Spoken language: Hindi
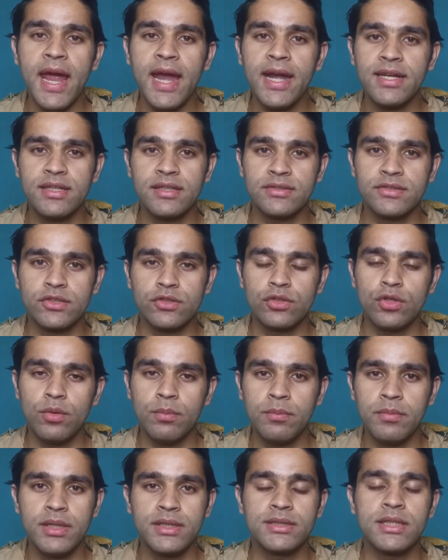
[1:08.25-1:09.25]
ऐड कर सकते
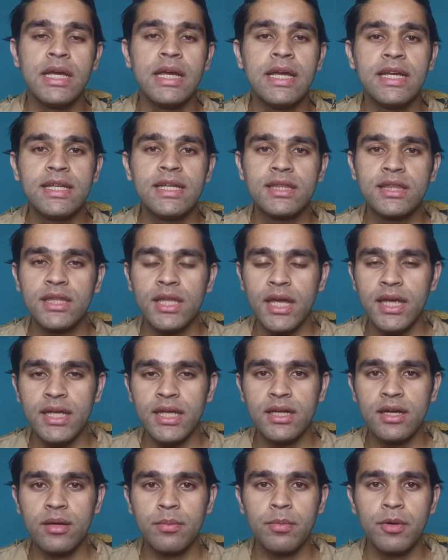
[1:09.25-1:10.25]
हो बस इतना ही
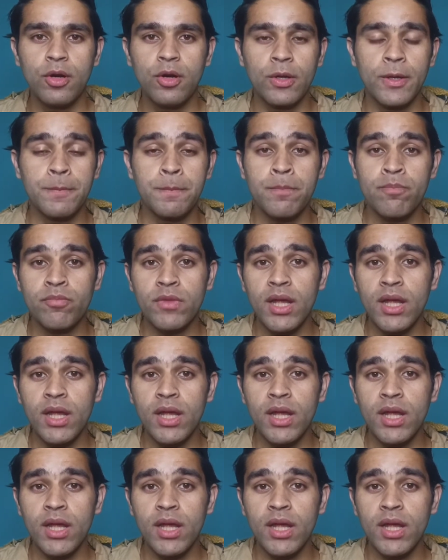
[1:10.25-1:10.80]
कर पाओगे